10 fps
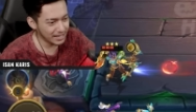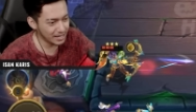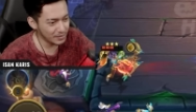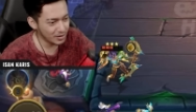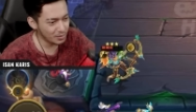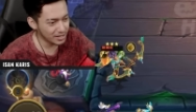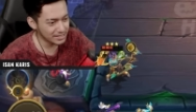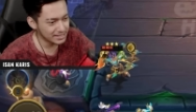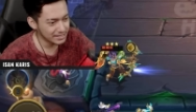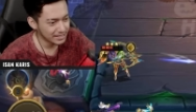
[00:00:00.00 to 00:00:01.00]
nabi gua,
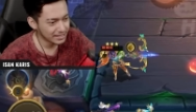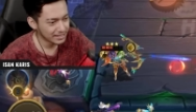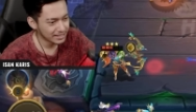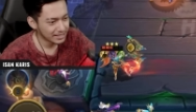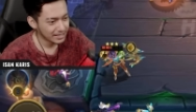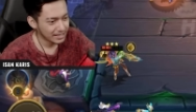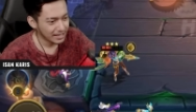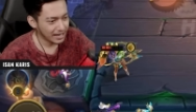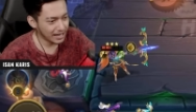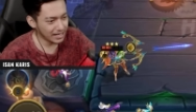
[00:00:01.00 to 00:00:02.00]
Bos.
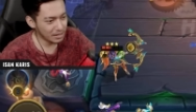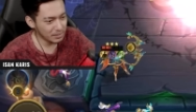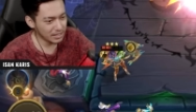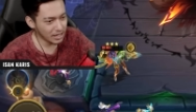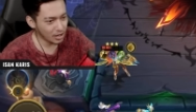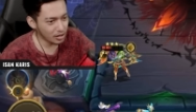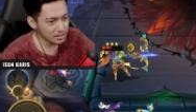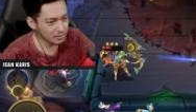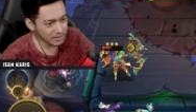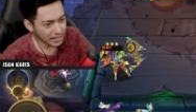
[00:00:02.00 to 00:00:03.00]
Ah, nabi ngeklon
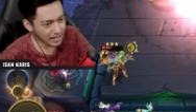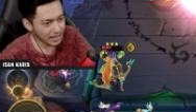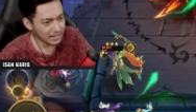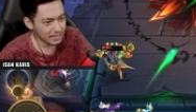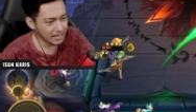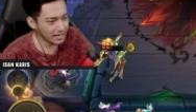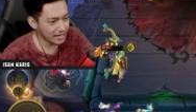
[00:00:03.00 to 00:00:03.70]
sementara nih ya.